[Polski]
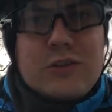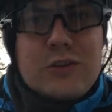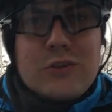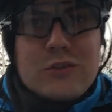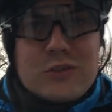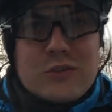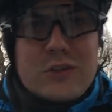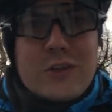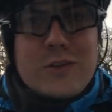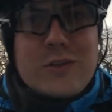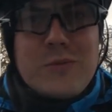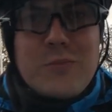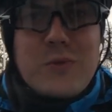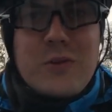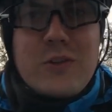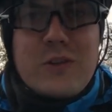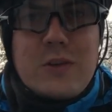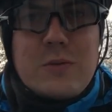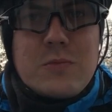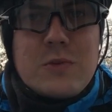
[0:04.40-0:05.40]
właśnie ostatni
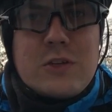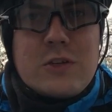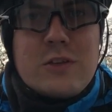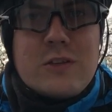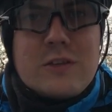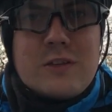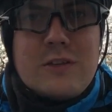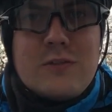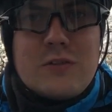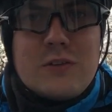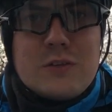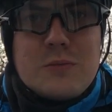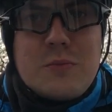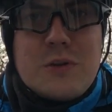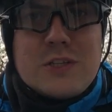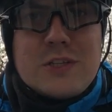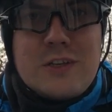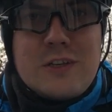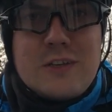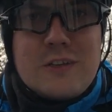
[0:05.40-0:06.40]
piątek miesiąca, więc
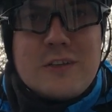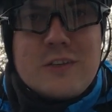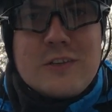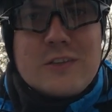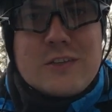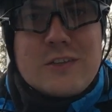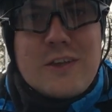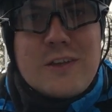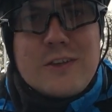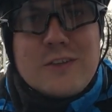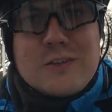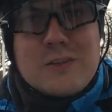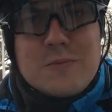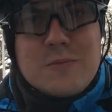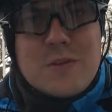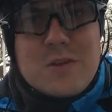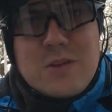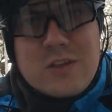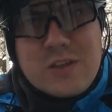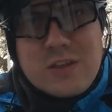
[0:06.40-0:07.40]
masa krytyczna.
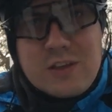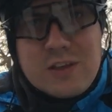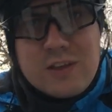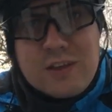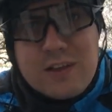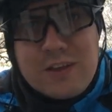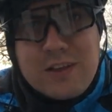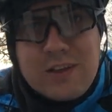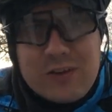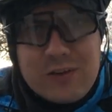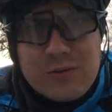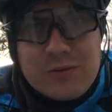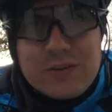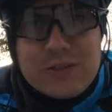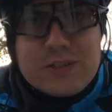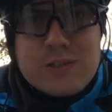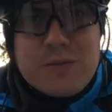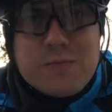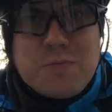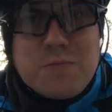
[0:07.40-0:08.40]
Jedziemy
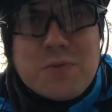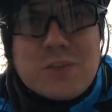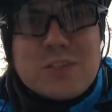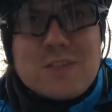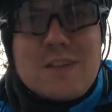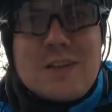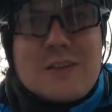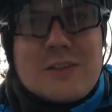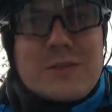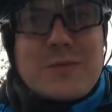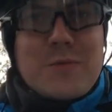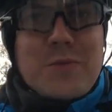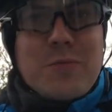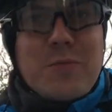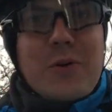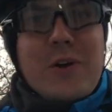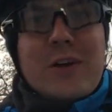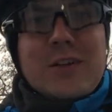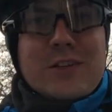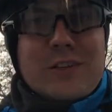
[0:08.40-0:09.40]
ulicami miasta, żeby
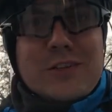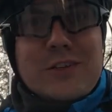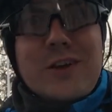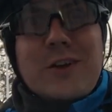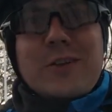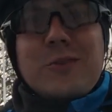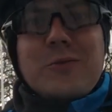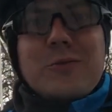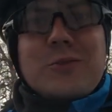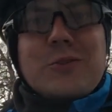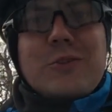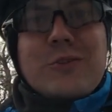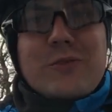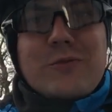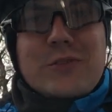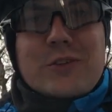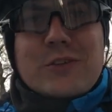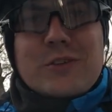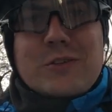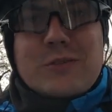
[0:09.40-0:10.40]
pokazać jak dużo
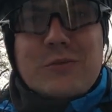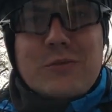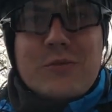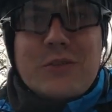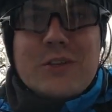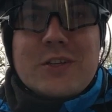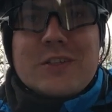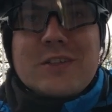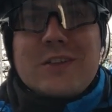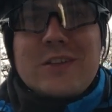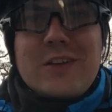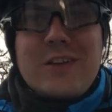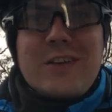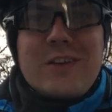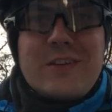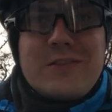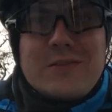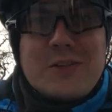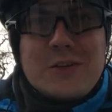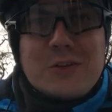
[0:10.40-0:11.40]
rowerzystów jest
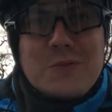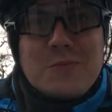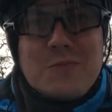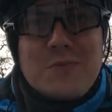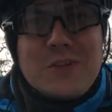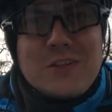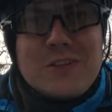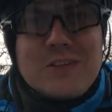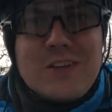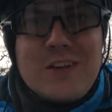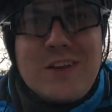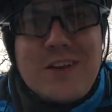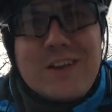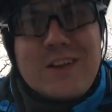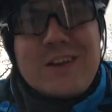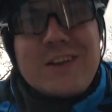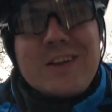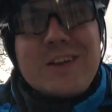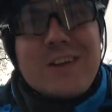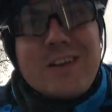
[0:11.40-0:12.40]
w naszym mieście
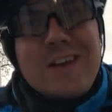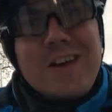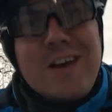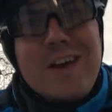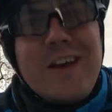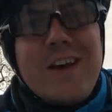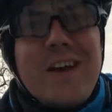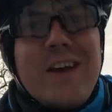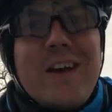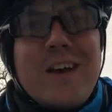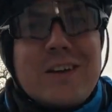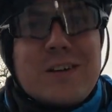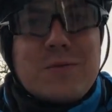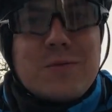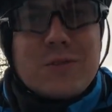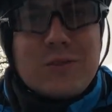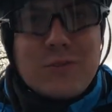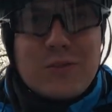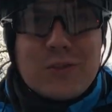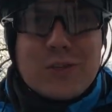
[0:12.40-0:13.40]

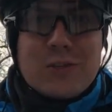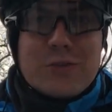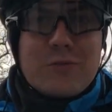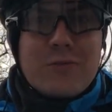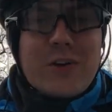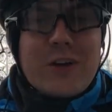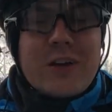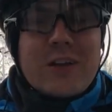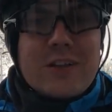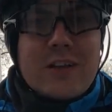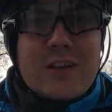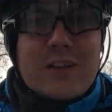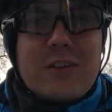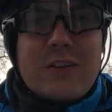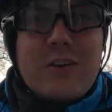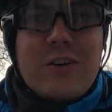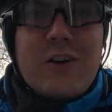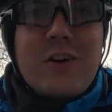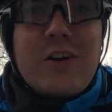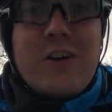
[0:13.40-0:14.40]
i zwrócić uwagę na
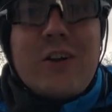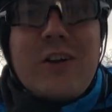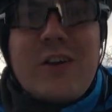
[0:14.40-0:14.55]
to,